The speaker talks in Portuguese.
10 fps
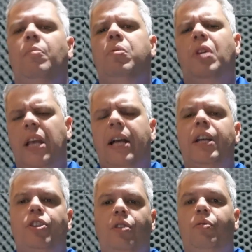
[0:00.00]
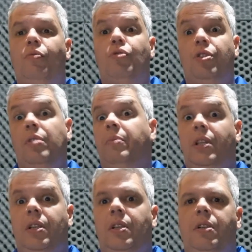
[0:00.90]
porque acredito que o
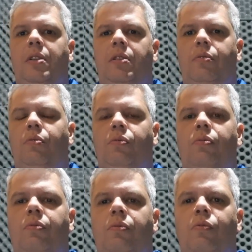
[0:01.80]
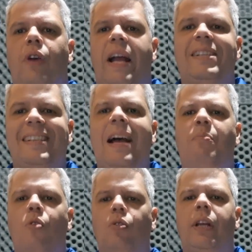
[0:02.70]
time do, do Goiás se
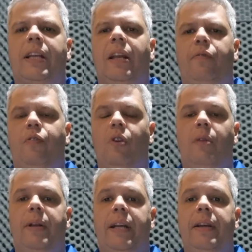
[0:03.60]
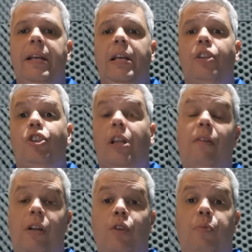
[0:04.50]
armou daquela forma. Né?
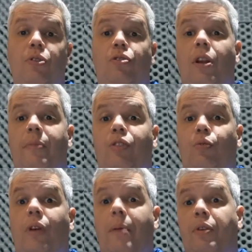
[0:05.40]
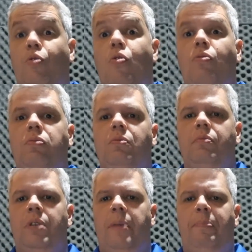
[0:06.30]
Destaco aqui o posicionamento do Gabigol,
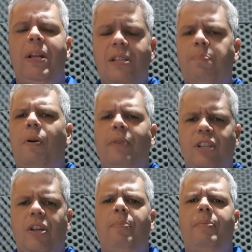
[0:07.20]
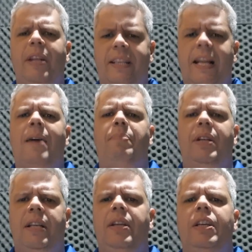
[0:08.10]
é, principalmente na primeira etapa,
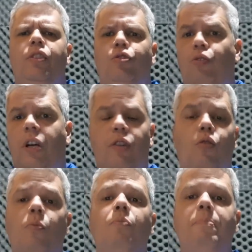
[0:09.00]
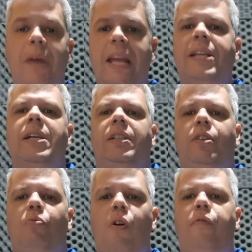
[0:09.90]
né? Jogando como um meia.
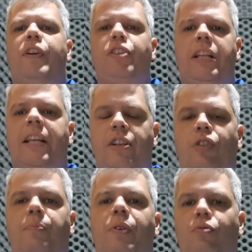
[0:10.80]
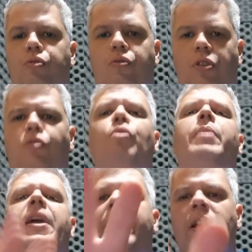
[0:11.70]
Então, qual foi a estratégia do Paulo Souza? Tudo
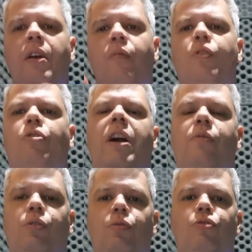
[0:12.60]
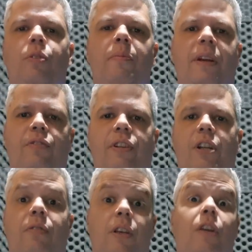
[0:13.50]
bem, vou jogar contra um time mais
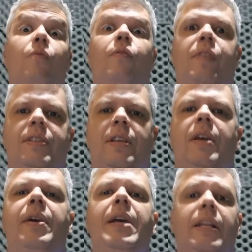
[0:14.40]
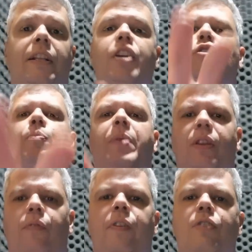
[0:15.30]
fechado, o que, que eu vou fazer? Deixo o
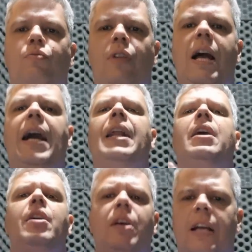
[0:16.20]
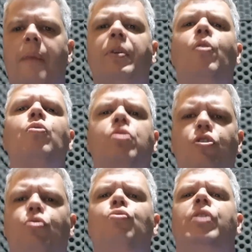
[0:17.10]
Pedro fixo na área, Gabigol
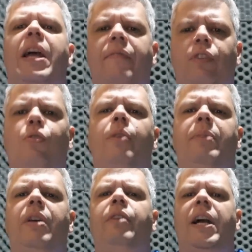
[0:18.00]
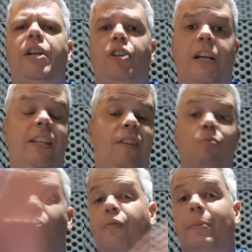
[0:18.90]
se junta a Everton Ribeiro e Arrascaeta
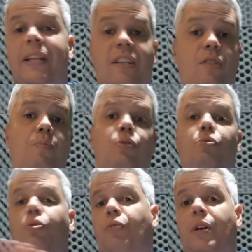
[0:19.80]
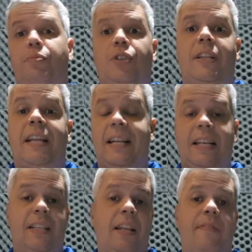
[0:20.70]
com movimentação por todo o campo de
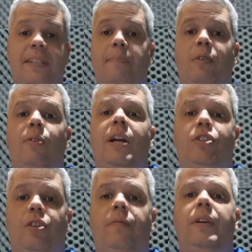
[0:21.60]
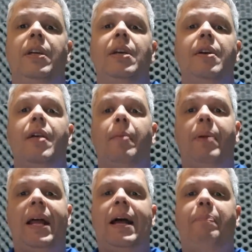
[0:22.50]
ataque, ele teve essa prerrogativa,
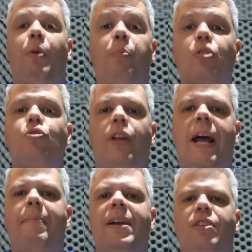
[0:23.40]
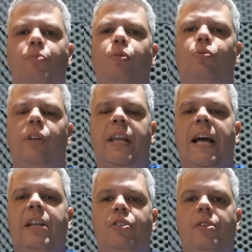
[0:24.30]
para proporcionar mais
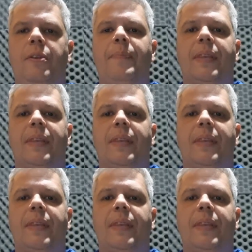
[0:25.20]
oportunidades